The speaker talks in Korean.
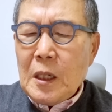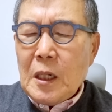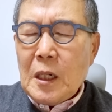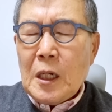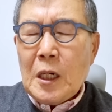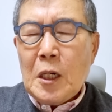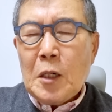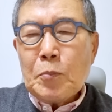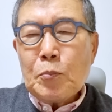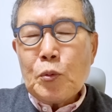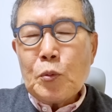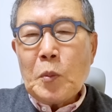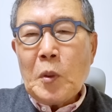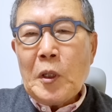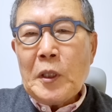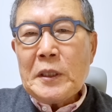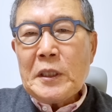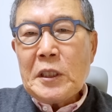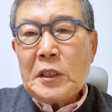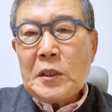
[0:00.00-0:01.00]
아,
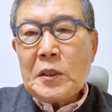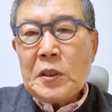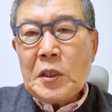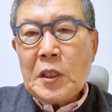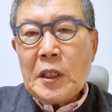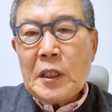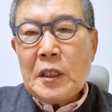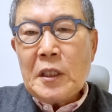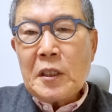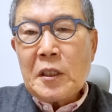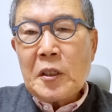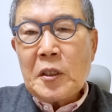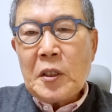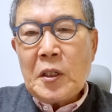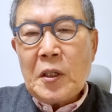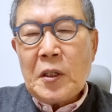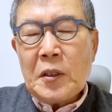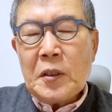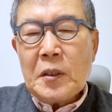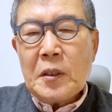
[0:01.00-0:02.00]
부모의 지적인
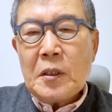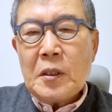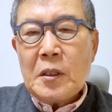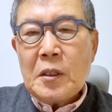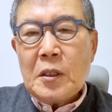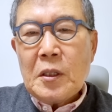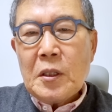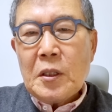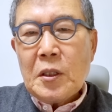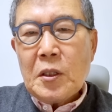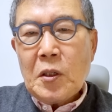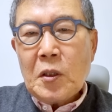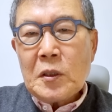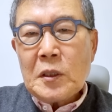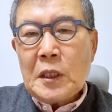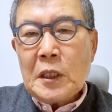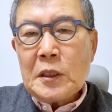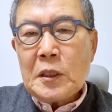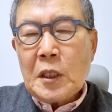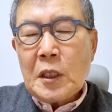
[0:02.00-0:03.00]
능력,
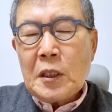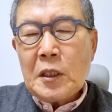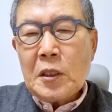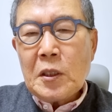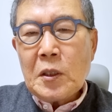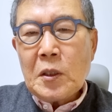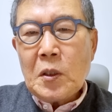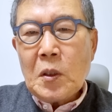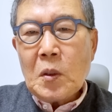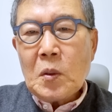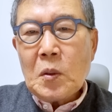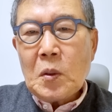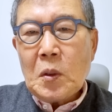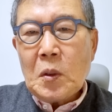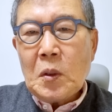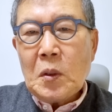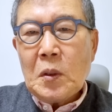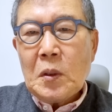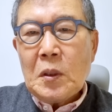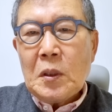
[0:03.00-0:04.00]
경제적인
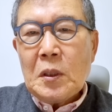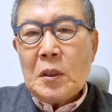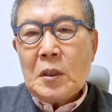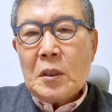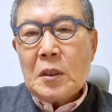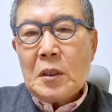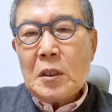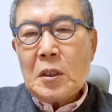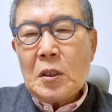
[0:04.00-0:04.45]
능력도 그